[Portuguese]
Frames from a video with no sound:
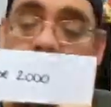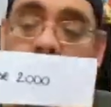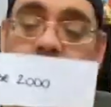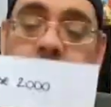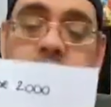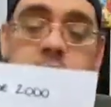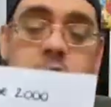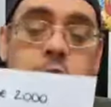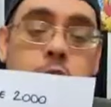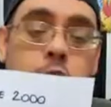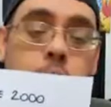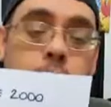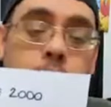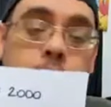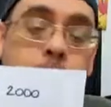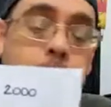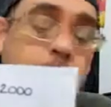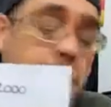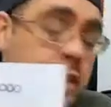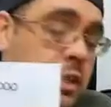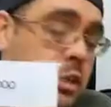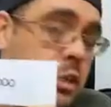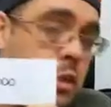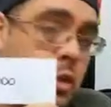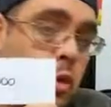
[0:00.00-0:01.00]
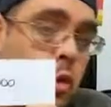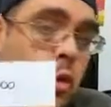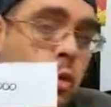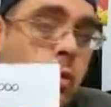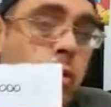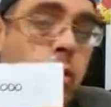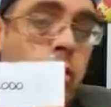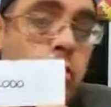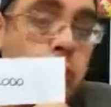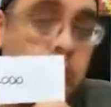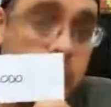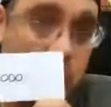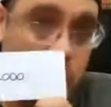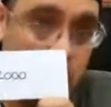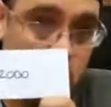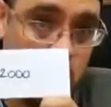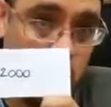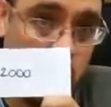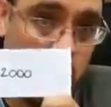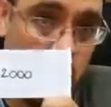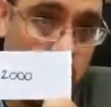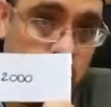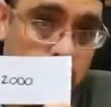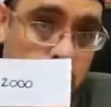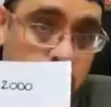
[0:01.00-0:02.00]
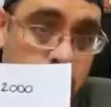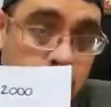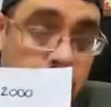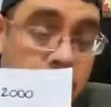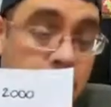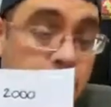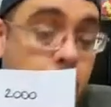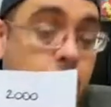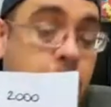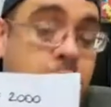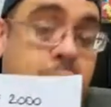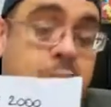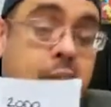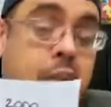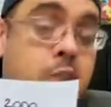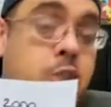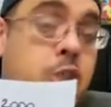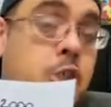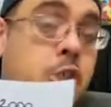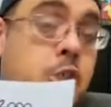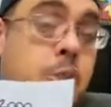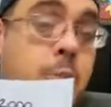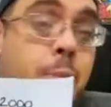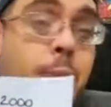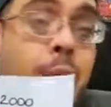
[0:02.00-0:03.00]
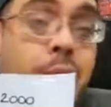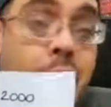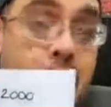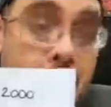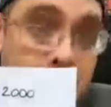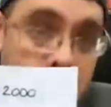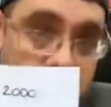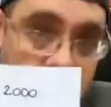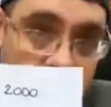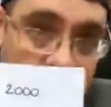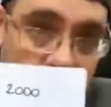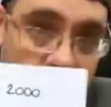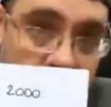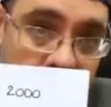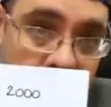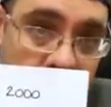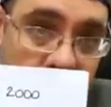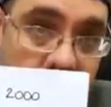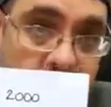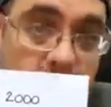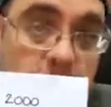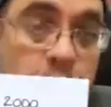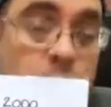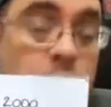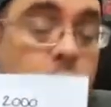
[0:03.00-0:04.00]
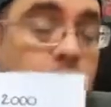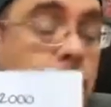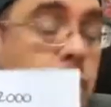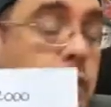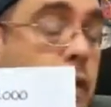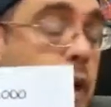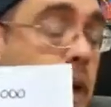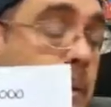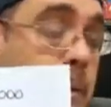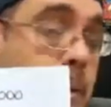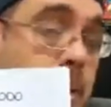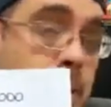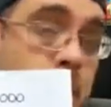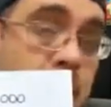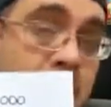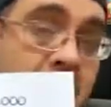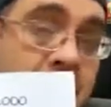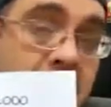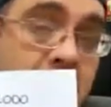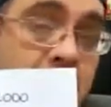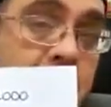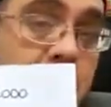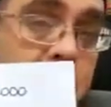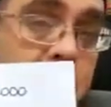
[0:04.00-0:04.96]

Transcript: Esse jogo me impressionou muito pela qualidade de imagem dele. Foi a primeira